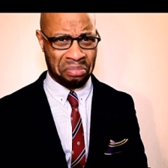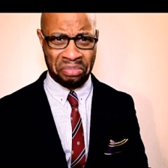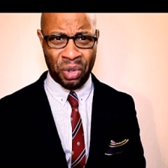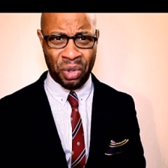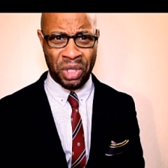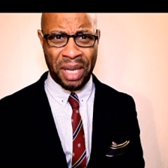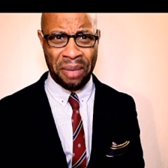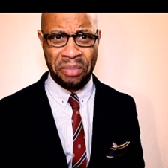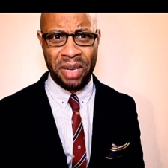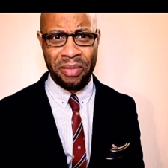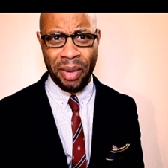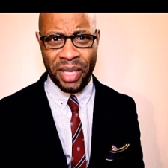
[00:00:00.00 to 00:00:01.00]
não está
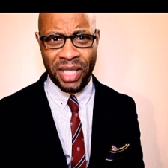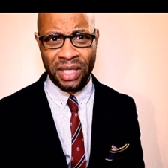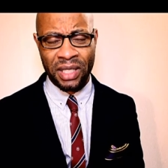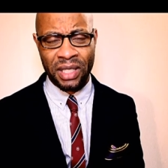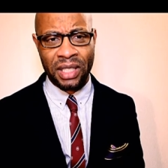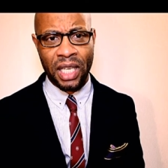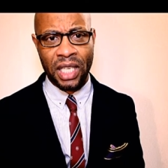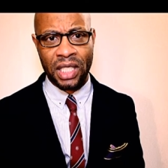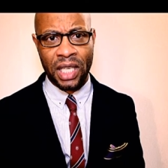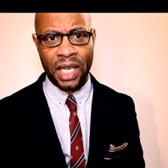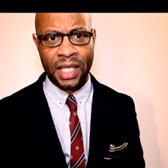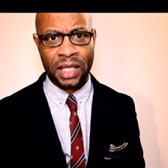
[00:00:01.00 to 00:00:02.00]
minimamente interessado em
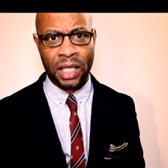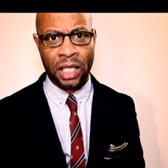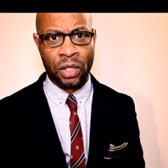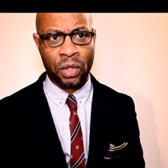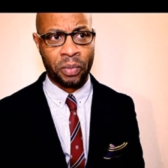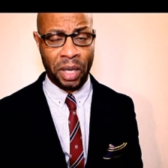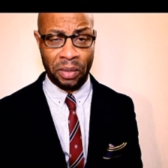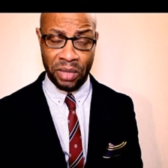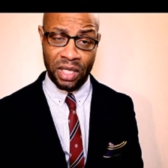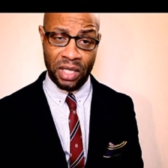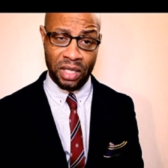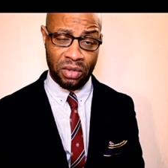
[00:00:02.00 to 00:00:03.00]
esclarecer isso. Para
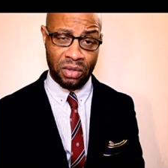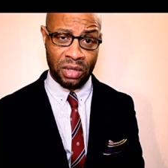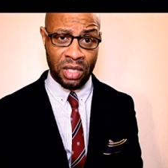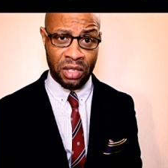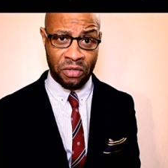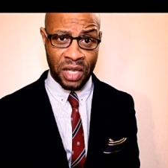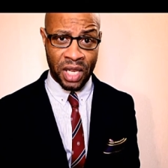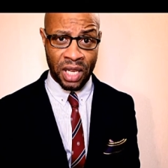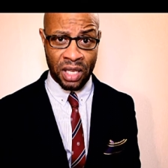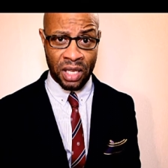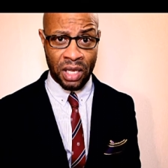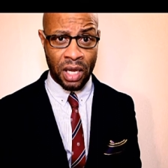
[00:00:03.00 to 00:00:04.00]
mim, isso significa
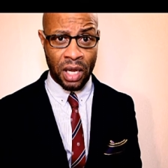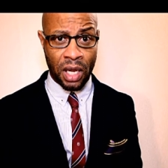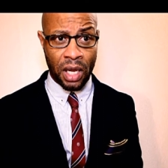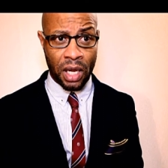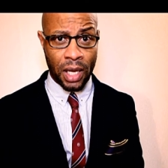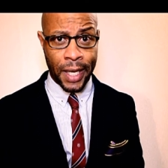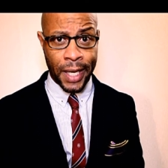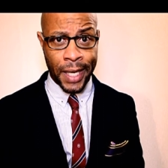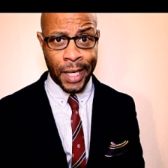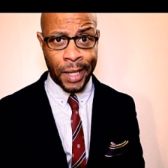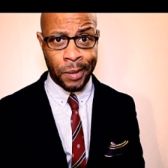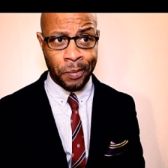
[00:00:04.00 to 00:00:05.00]
que
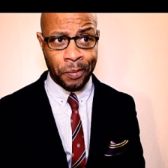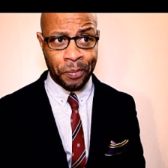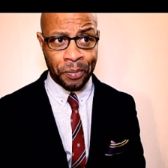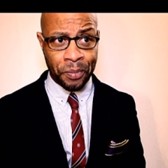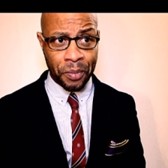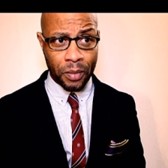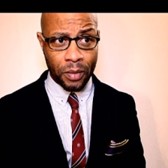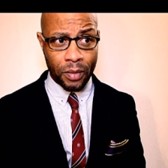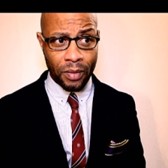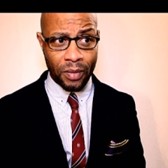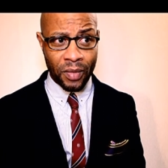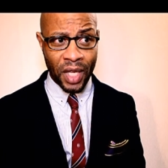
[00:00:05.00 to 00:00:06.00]
eh,
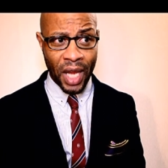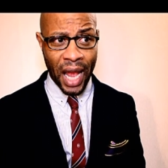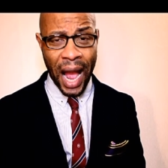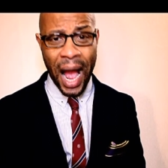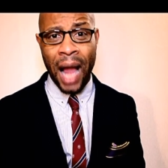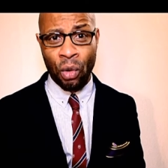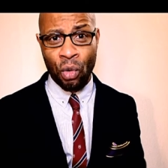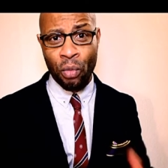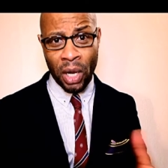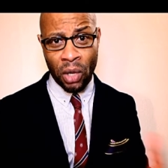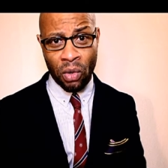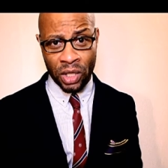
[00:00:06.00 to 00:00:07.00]
há
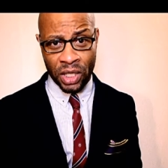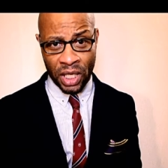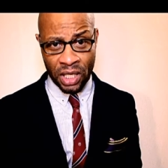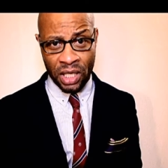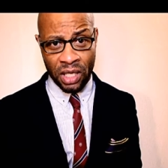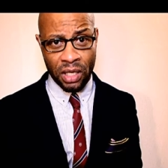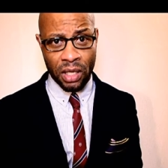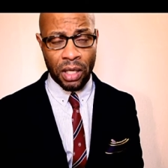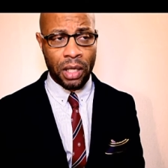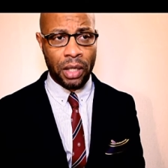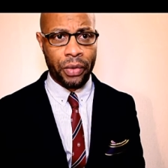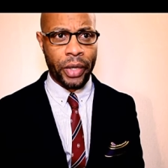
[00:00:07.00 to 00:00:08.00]
alguma coisa aí,
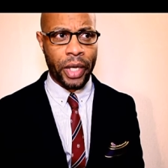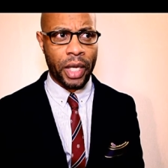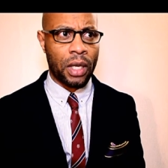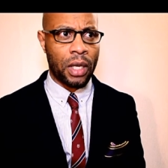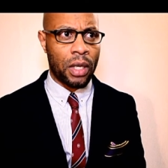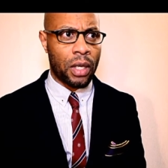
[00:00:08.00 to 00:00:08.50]
não é?